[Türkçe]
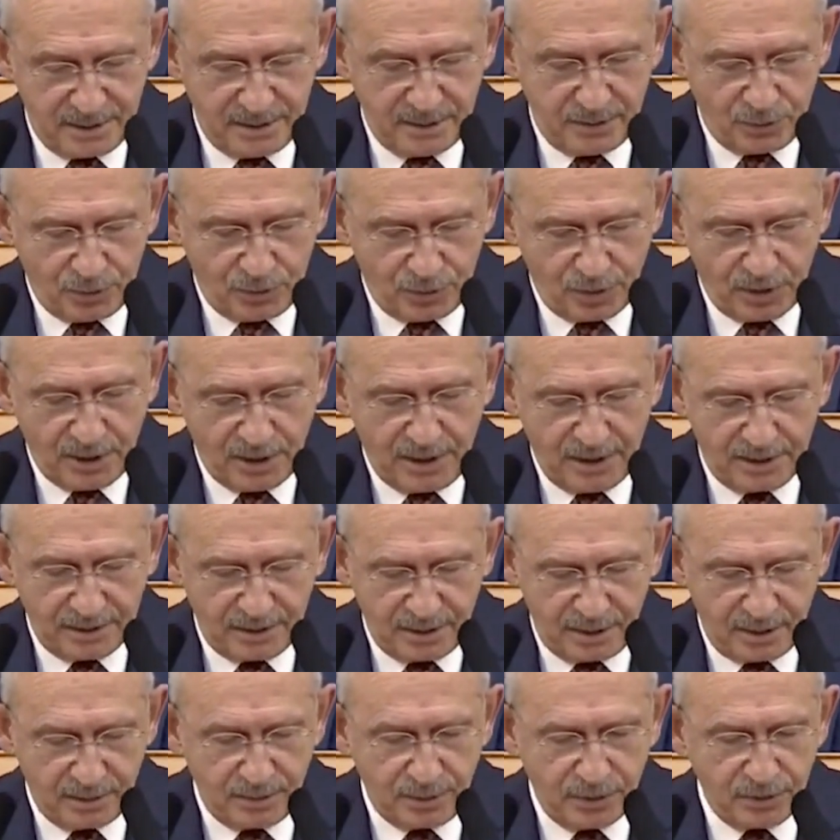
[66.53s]
Evet, onu
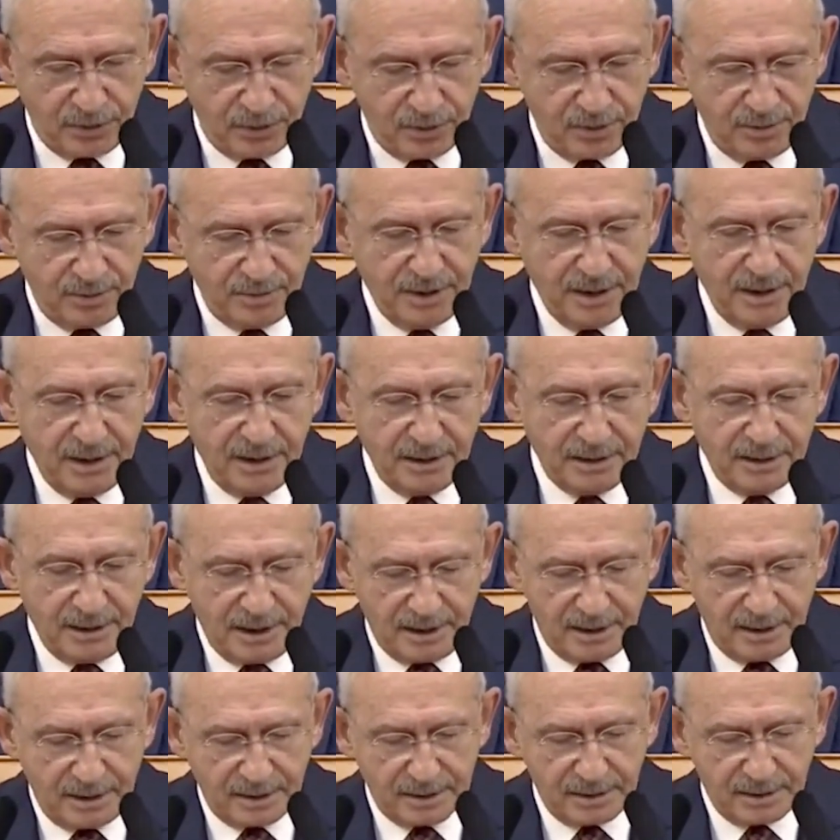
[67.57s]
gayet iyi biliyorum
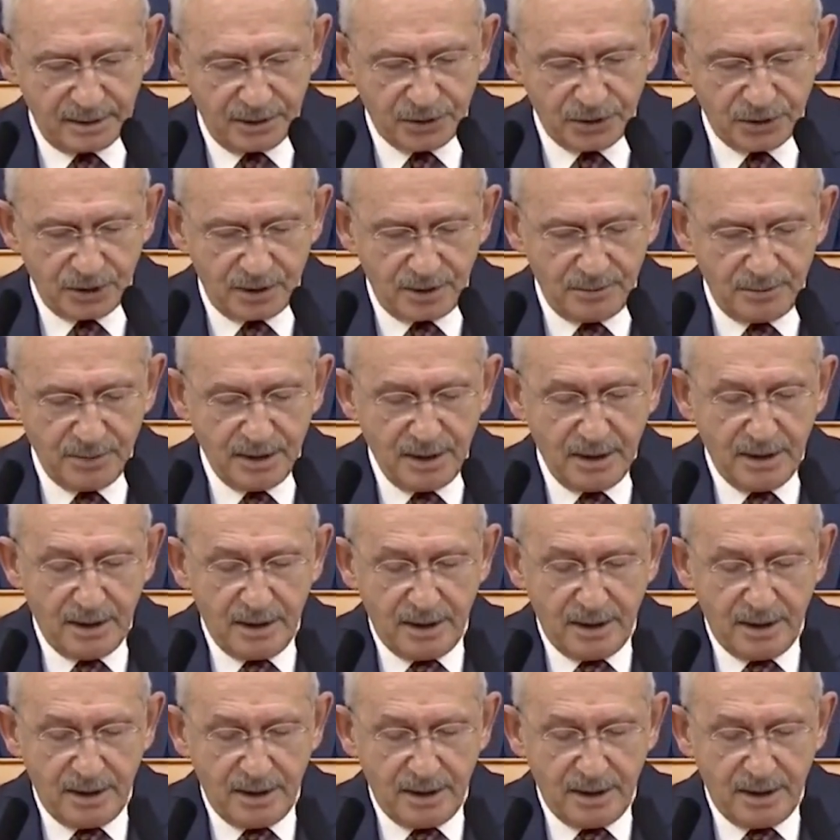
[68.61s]
değerli arkadaşlarım.